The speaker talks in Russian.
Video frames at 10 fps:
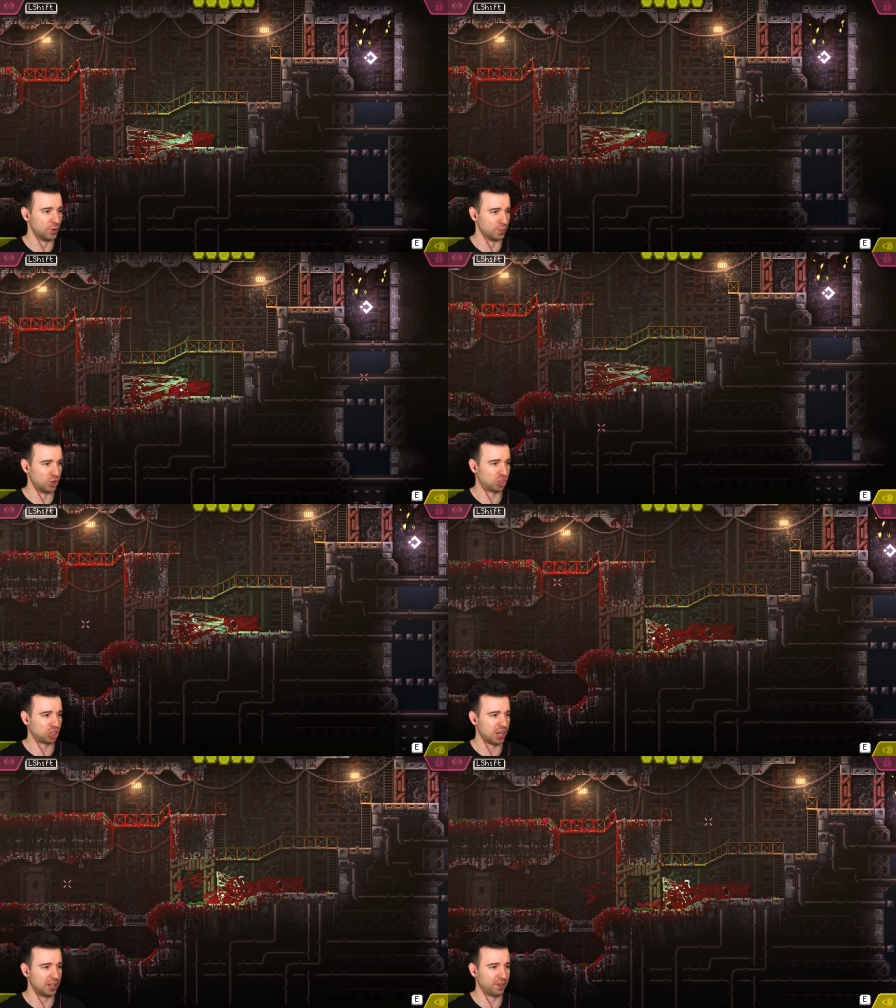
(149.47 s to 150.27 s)
Будь
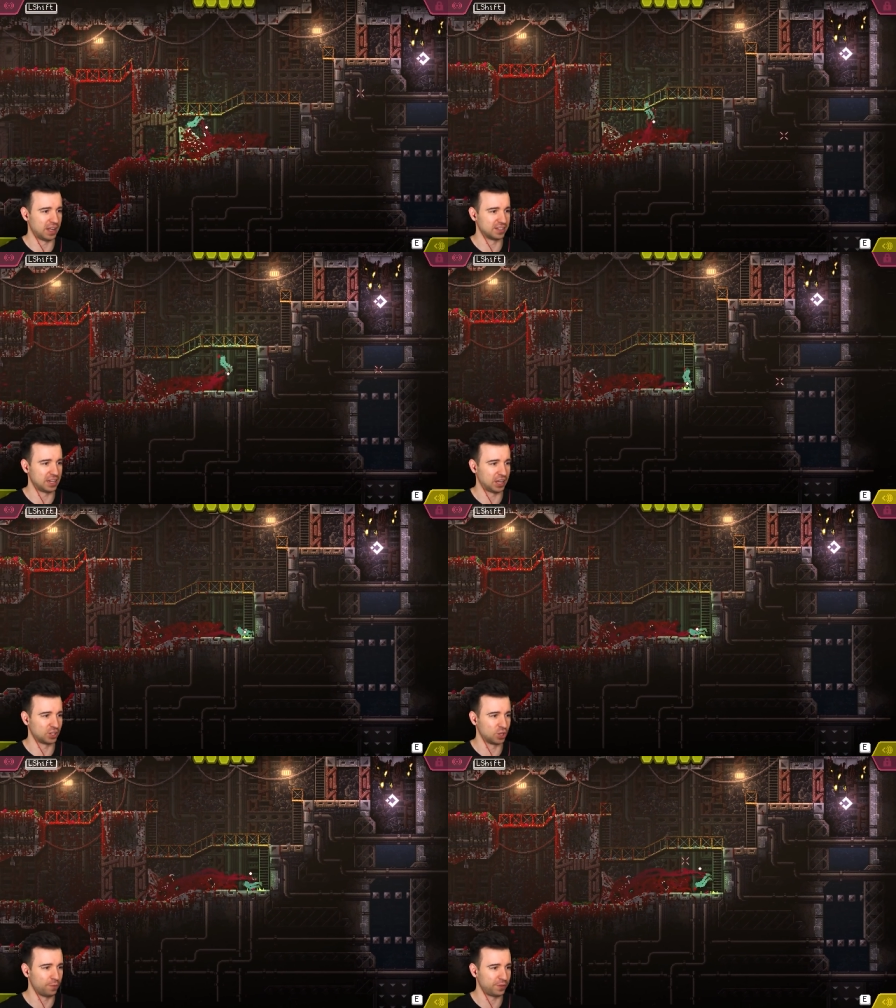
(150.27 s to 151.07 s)
мужчиной, в конце
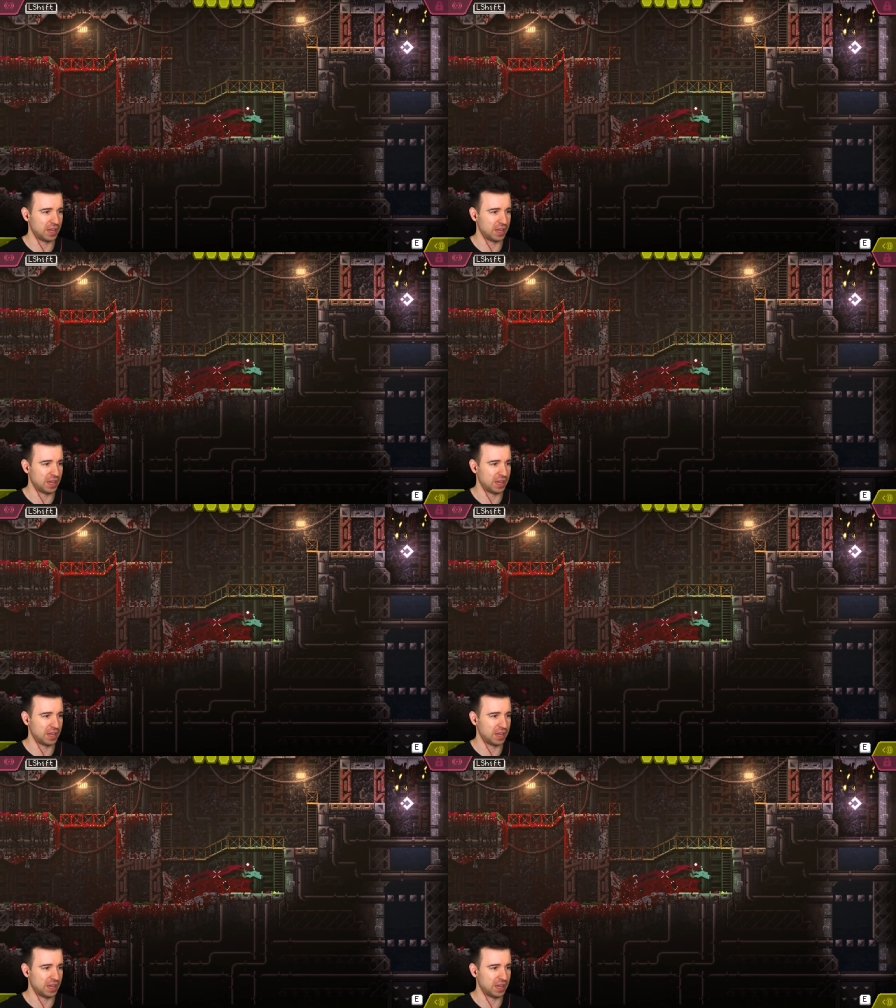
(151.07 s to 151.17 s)
концов,